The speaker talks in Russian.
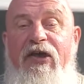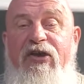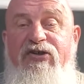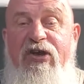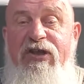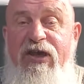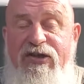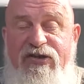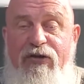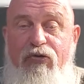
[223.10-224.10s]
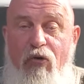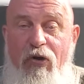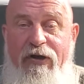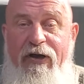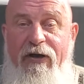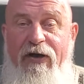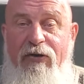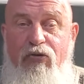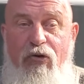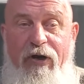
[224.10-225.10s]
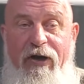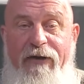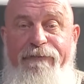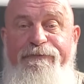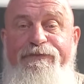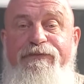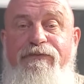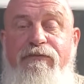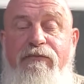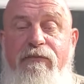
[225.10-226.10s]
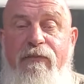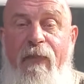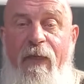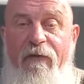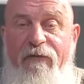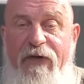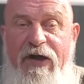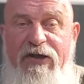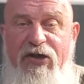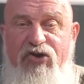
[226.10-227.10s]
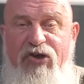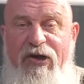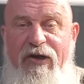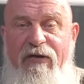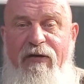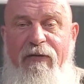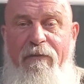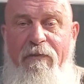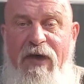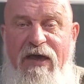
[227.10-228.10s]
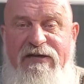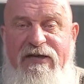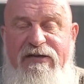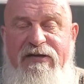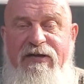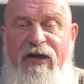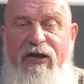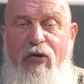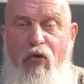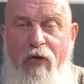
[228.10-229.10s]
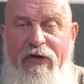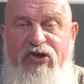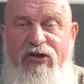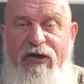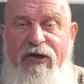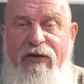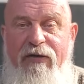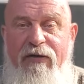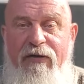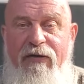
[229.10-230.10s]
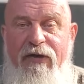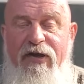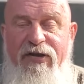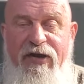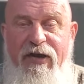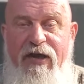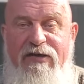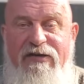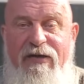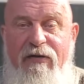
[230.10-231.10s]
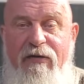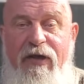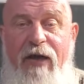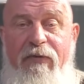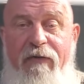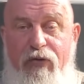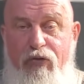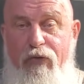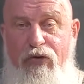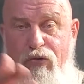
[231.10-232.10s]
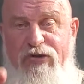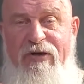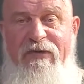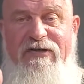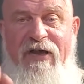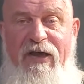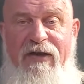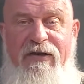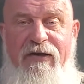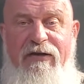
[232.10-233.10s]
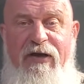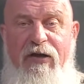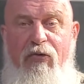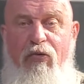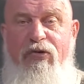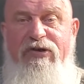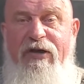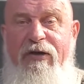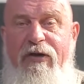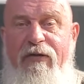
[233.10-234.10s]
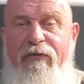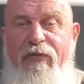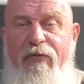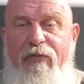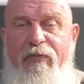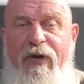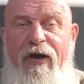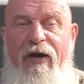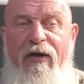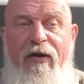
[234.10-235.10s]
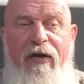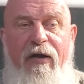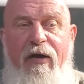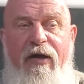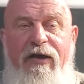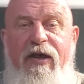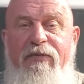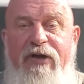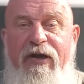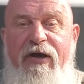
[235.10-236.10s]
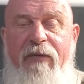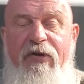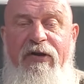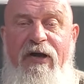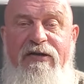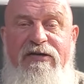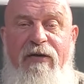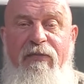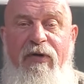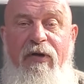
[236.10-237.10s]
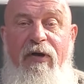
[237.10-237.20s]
Единицы только, которые выдержали месяц тренировочный, единицы, я имею в виду, вот кто самостоятельно тренируется э, по каким-то рекомендациям,